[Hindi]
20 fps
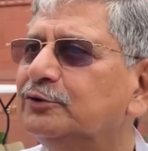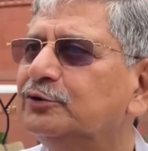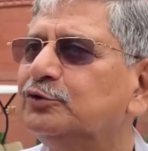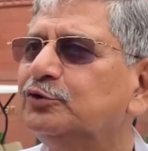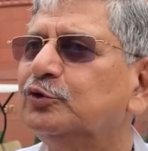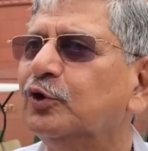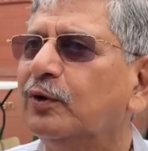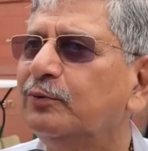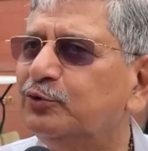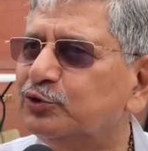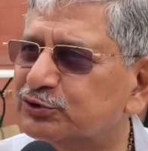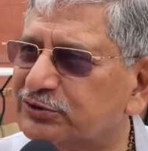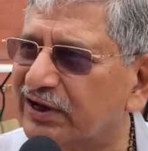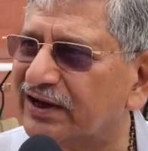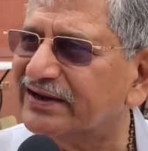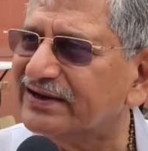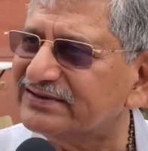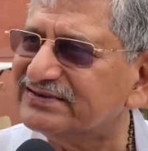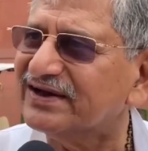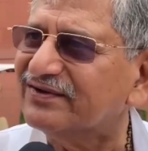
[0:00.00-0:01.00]
तो उसका
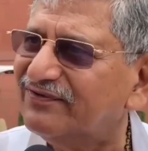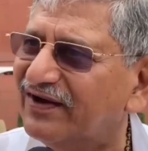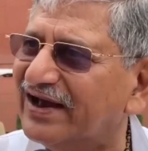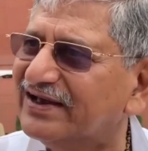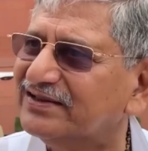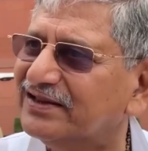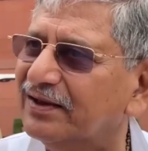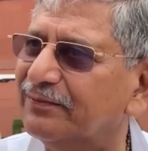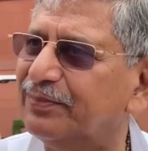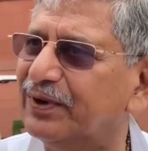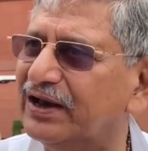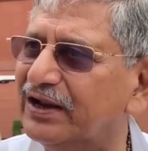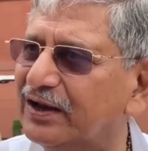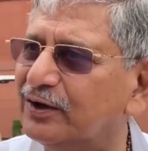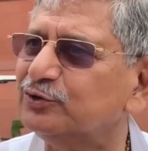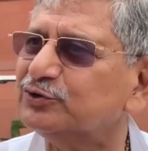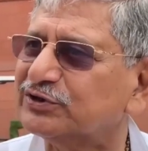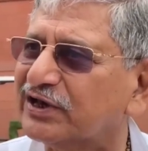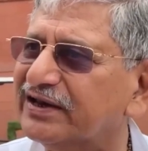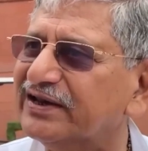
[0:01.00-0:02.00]
ना सफाई दें पहले
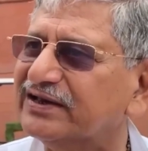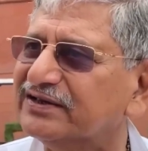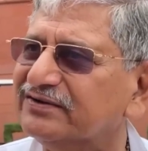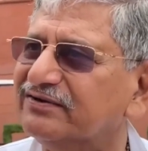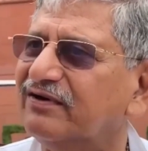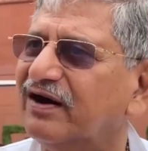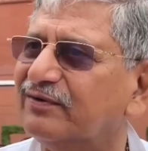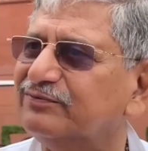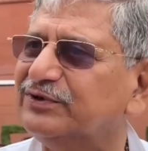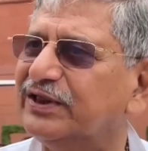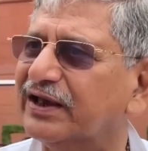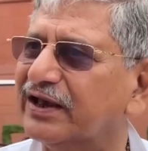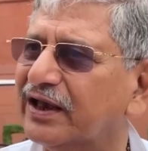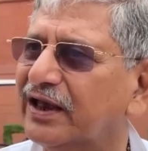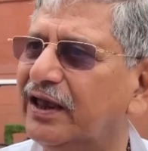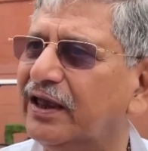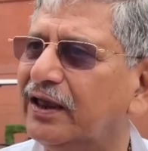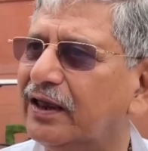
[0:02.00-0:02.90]
उसका ना जवाब देंगे